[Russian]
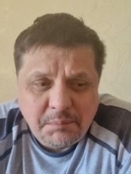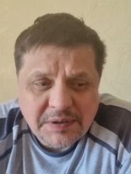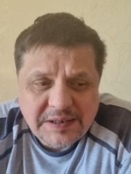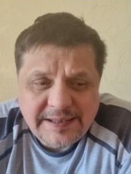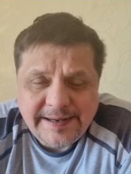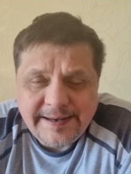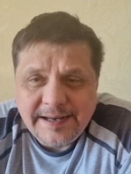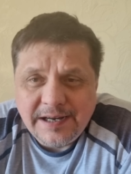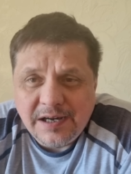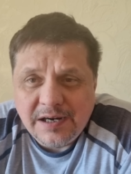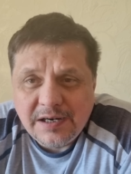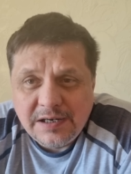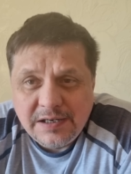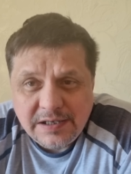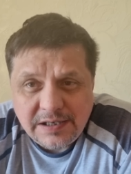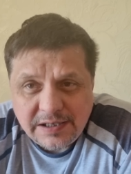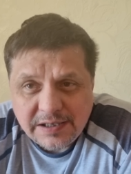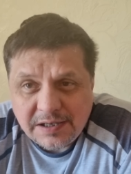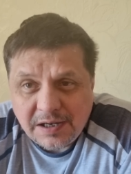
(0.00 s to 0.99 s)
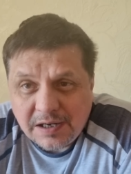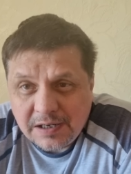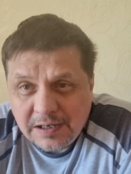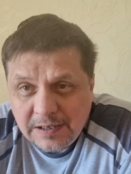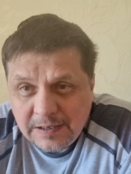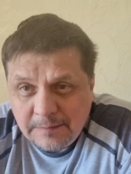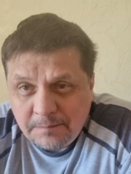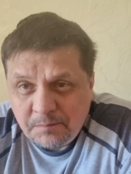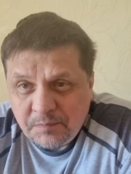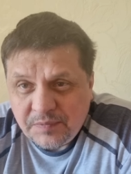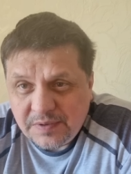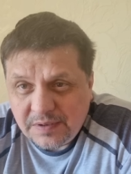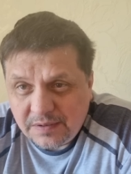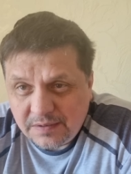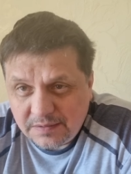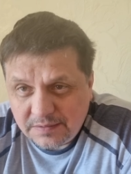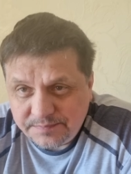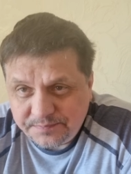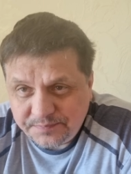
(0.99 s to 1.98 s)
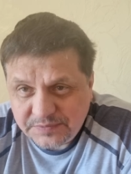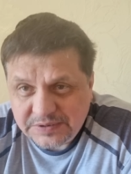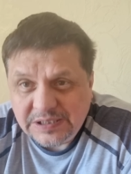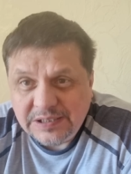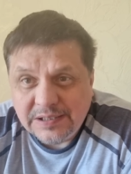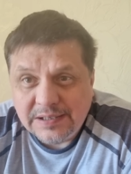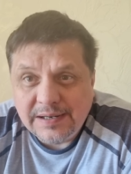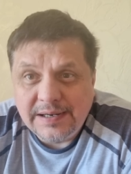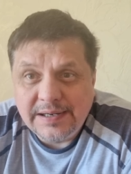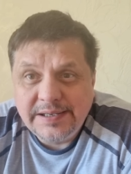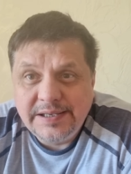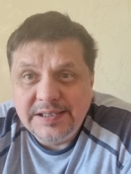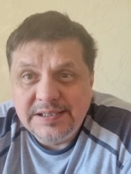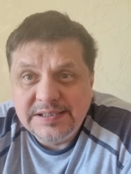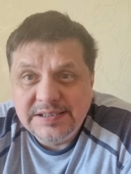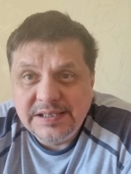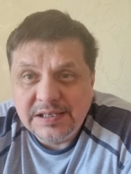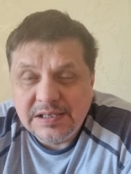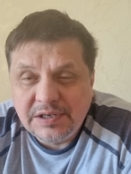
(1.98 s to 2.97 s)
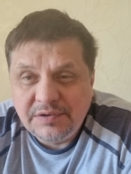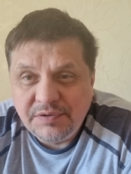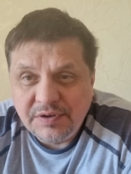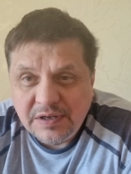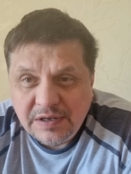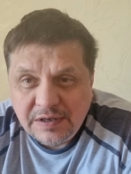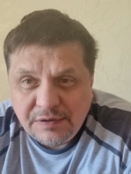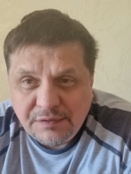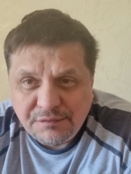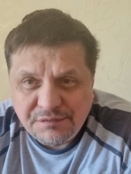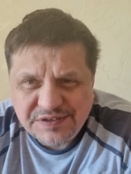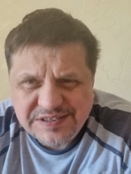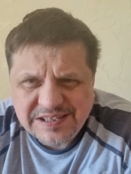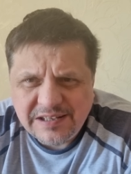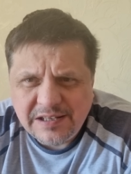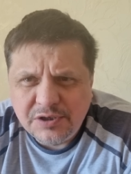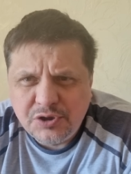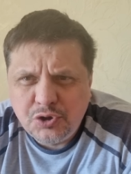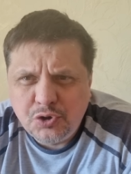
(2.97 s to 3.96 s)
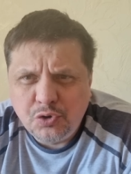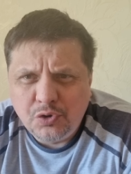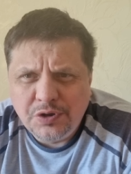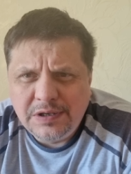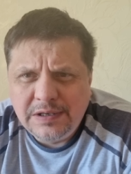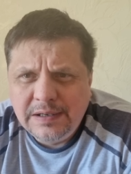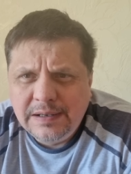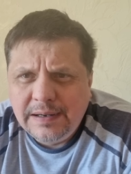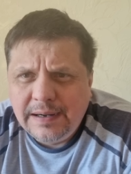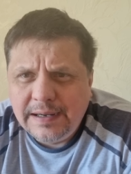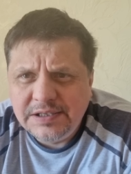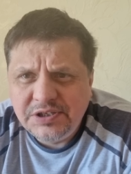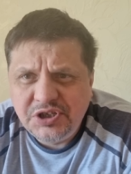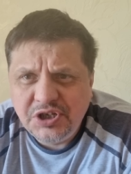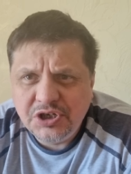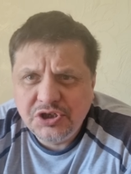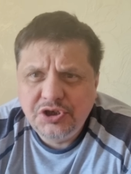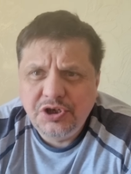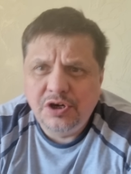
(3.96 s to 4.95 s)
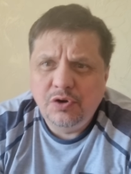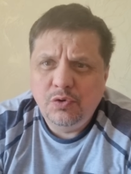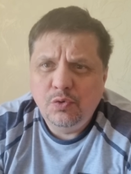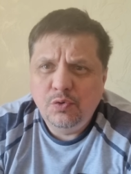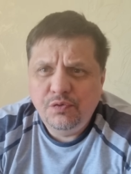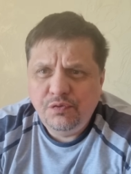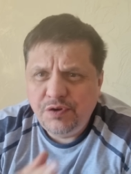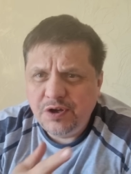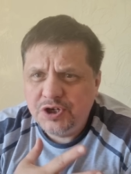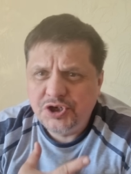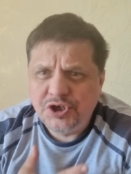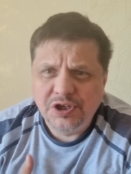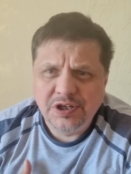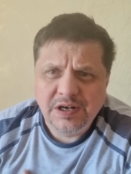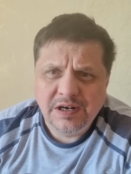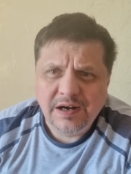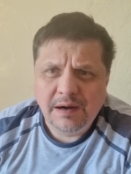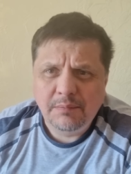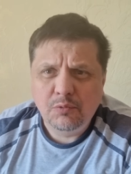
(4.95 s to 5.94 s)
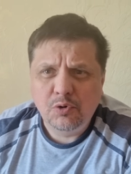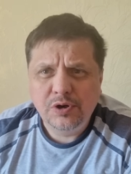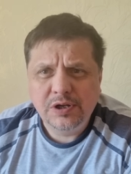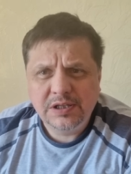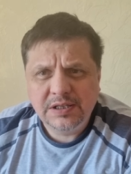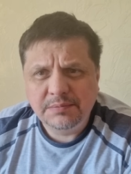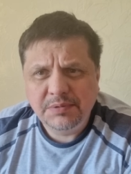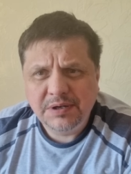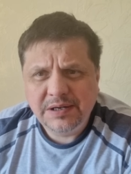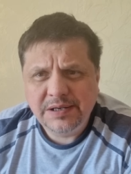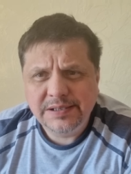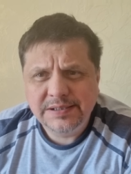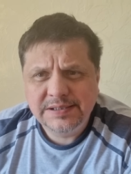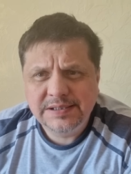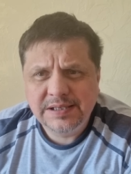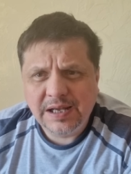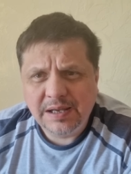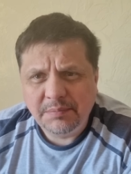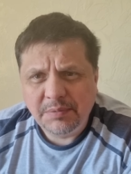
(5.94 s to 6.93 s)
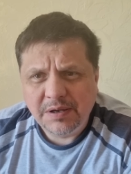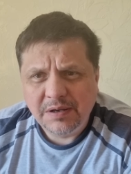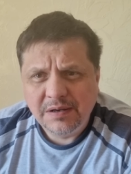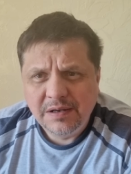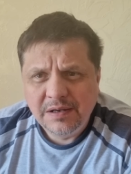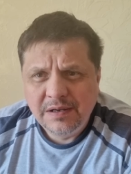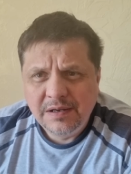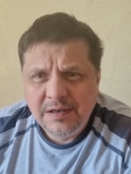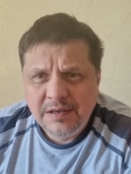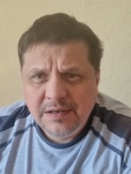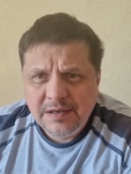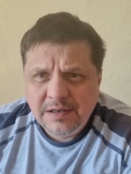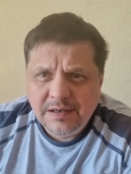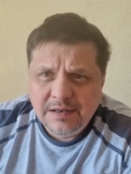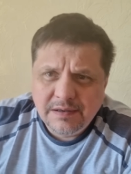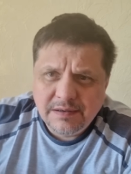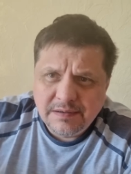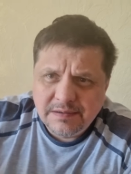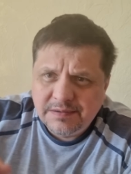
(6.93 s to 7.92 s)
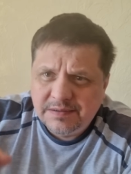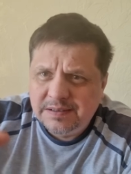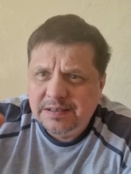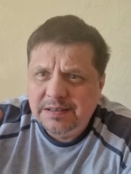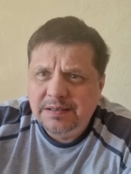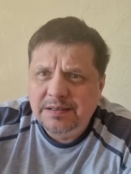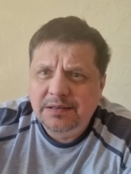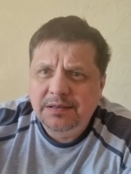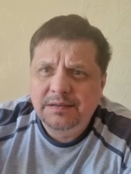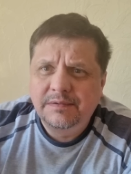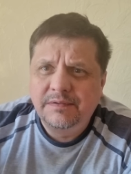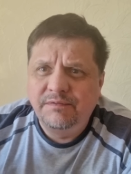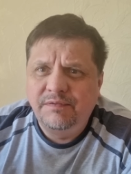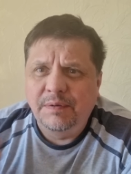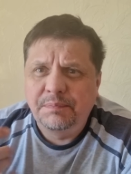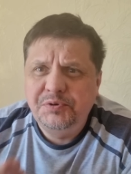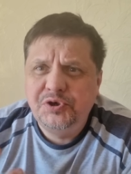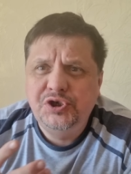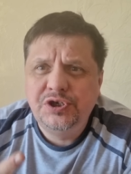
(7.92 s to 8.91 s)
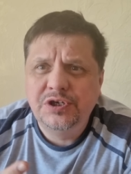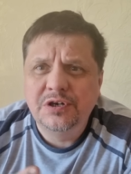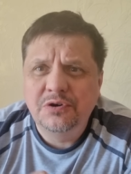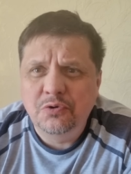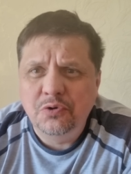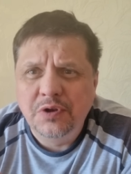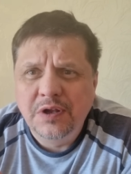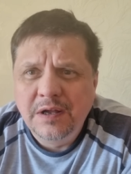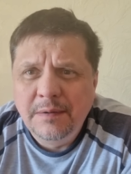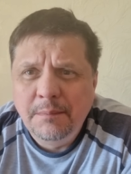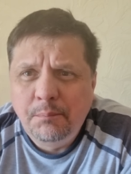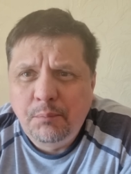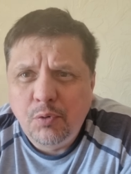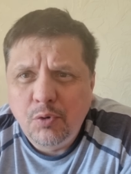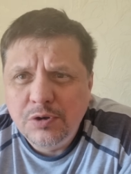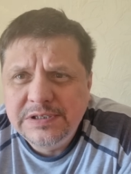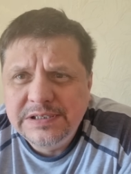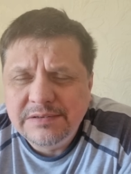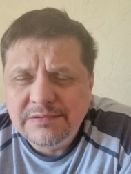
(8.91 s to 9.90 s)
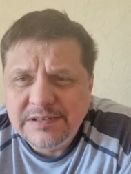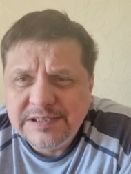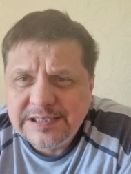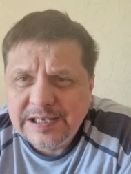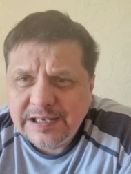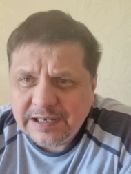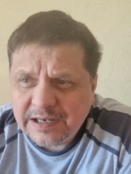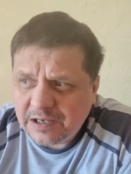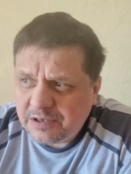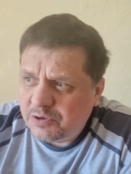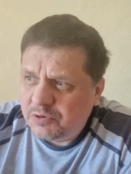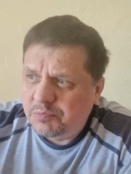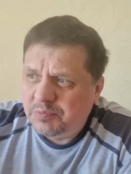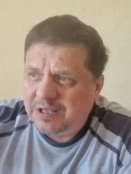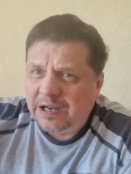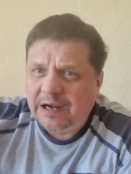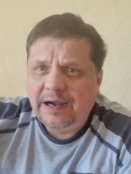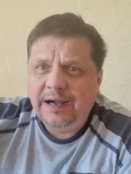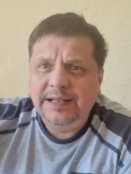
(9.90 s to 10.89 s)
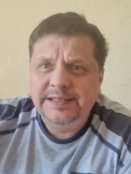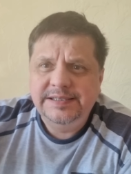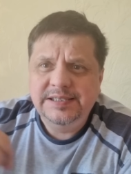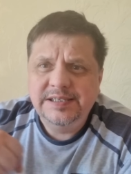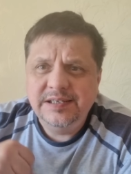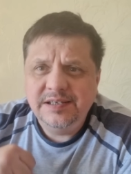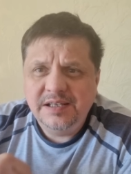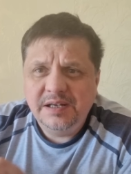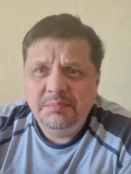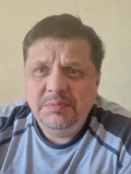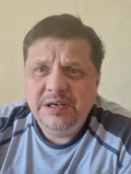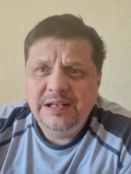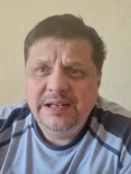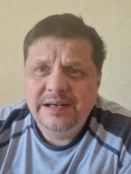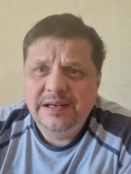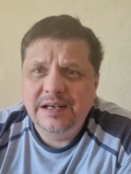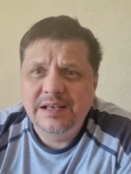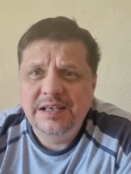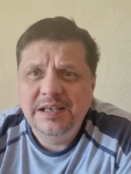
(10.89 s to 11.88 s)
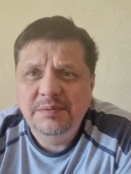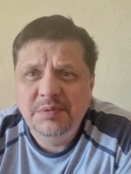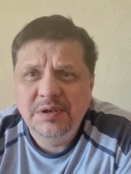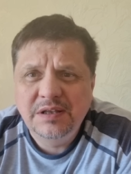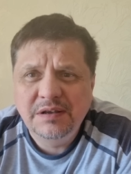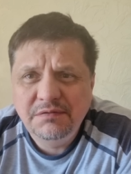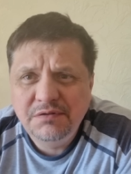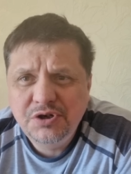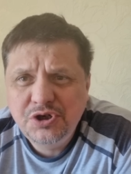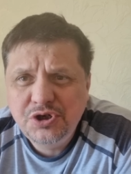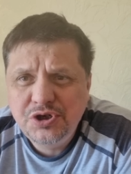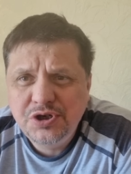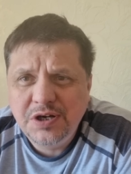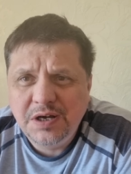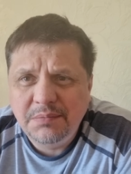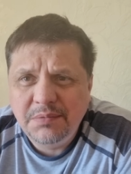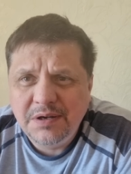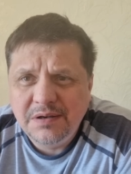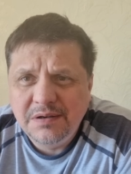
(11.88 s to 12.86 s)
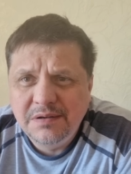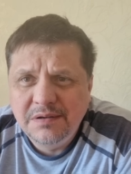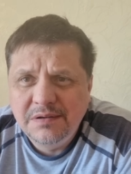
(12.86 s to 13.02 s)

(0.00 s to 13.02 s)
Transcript: патриарх или как э, иерархи церкви в золоченных одеждах, увешанных амулетами Христами? Вообще он пользовался ли каким-то кадилом или какими-то вещами?